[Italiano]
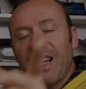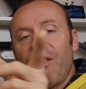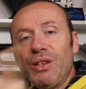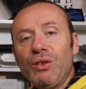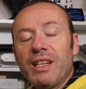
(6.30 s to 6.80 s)

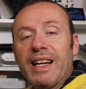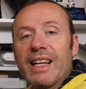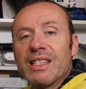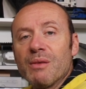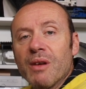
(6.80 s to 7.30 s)
Salve a tutti
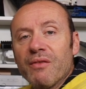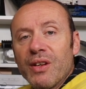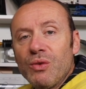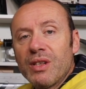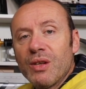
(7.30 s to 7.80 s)
ragazzi,
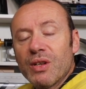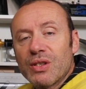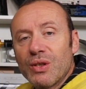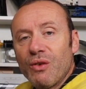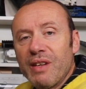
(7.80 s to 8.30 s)
benvenuti in
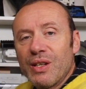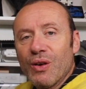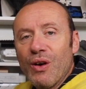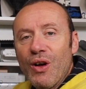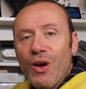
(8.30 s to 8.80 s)
questo nuovo
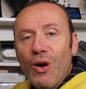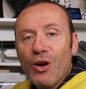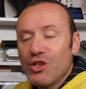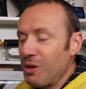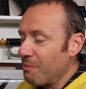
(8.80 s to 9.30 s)
video.
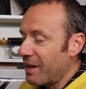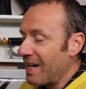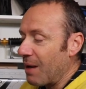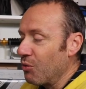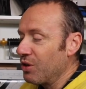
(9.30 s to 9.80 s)
Oggi
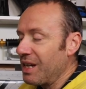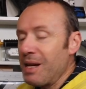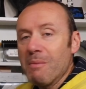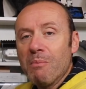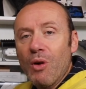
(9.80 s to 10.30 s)
parliamo
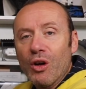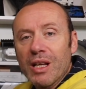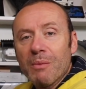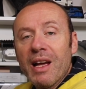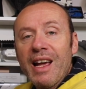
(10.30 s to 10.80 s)
di
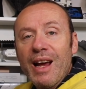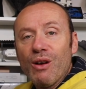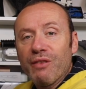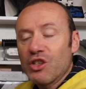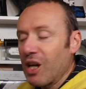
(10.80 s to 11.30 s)
modem e
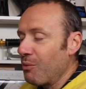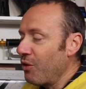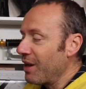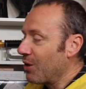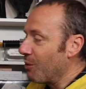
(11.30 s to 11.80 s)
lo
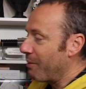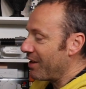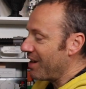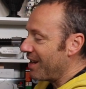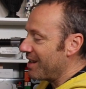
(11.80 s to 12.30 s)
facciamo in
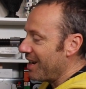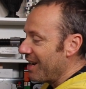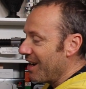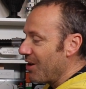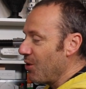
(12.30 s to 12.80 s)
compagnia
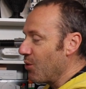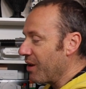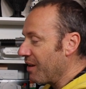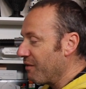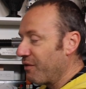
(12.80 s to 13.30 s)
di
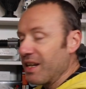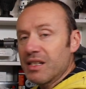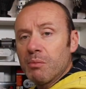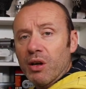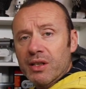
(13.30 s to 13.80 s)
lui,
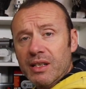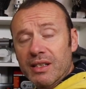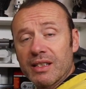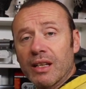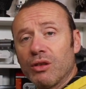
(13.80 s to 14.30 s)

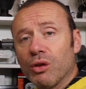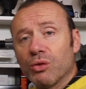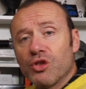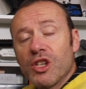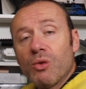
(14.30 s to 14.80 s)

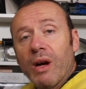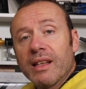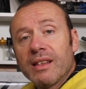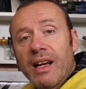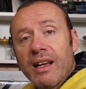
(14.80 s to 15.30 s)

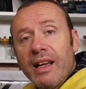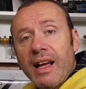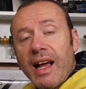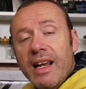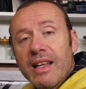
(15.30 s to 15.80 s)
Fritzbox6850
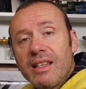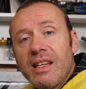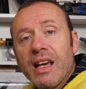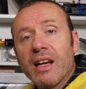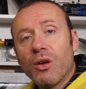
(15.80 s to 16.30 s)

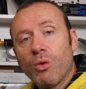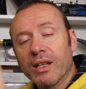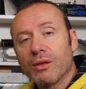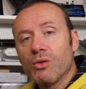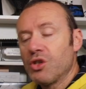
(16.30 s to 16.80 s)
LTE
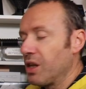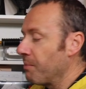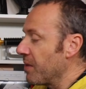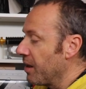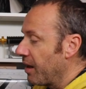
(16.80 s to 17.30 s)

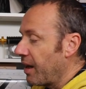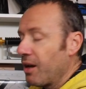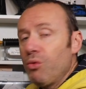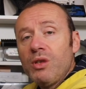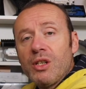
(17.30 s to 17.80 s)
4G,
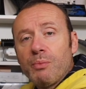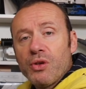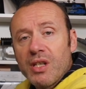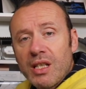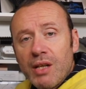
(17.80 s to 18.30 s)
eh, un
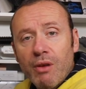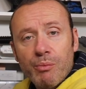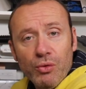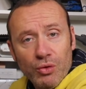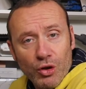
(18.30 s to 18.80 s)
dispositivo
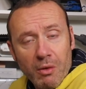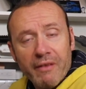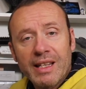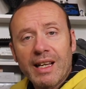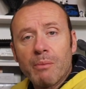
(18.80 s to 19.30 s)
appunto come
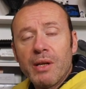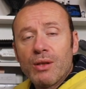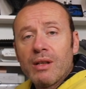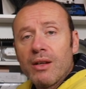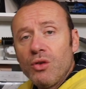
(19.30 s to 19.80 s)
avete
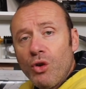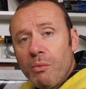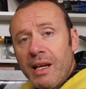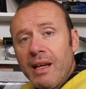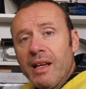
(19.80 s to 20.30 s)
capito dal
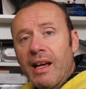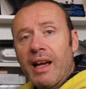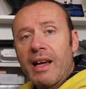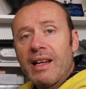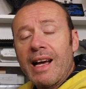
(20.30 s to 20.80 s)
nome
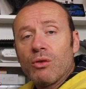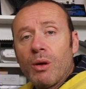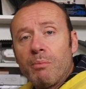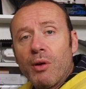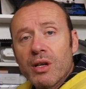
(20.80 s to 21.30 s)
eh,
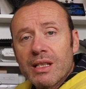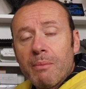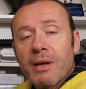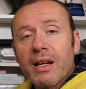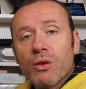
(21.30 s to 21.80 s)
nato
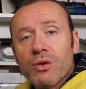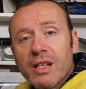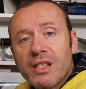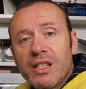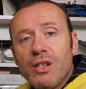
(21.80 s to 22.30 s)
apposta per le
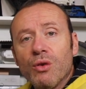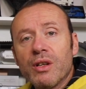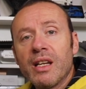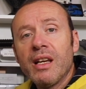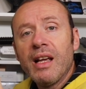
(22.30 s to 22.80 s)

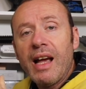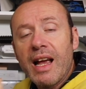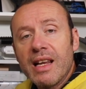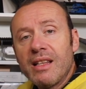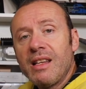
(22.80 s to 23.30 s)
connessioni
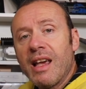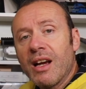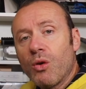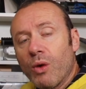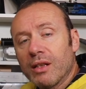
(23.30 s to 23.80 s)

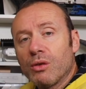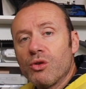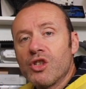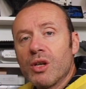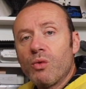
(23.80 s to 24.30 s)
LTE
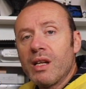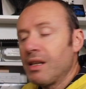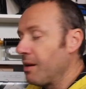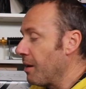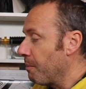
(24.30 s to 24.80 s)
4G,
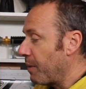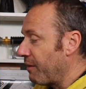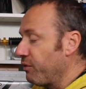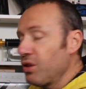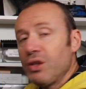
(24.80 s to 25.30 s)
quindi
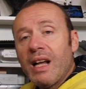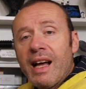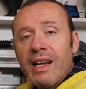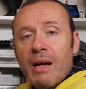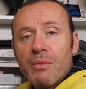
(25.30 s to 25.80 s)
per
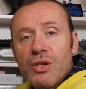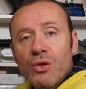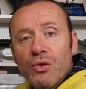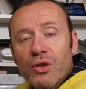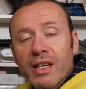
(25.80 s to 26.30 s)
funzionare ha
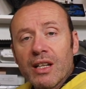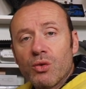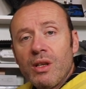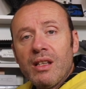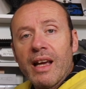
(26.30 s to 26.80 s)
bisogno che al
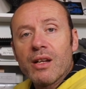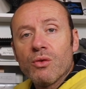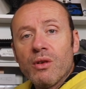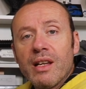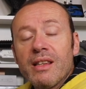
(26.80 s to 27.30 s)
suo
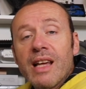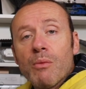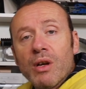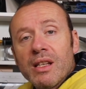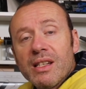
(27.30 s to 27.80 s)
interno gli
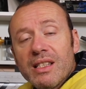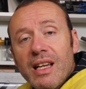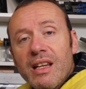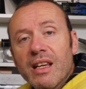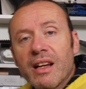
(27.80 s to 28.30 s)
andiamo ad
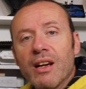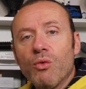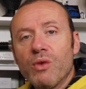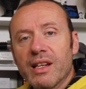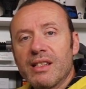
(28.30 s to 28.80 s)
inserire
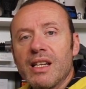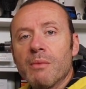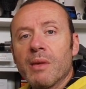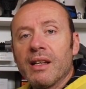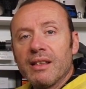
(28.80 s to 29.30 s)
una
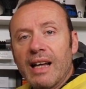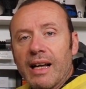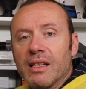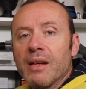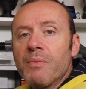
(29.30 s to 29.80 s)
SIM
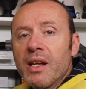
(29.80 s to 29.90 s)
dati,